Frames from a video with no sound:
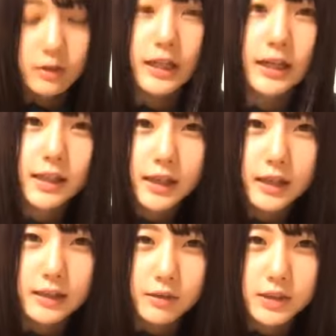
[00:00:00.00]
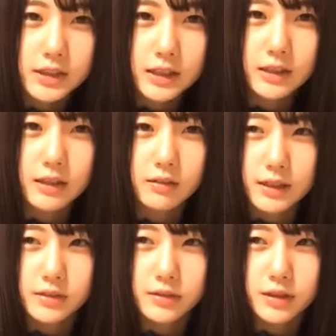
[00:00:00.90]
と携帯が片落ちだったの
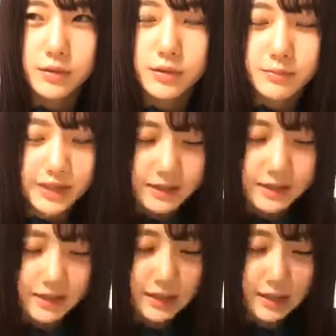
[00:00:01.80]
でそれを踏まえて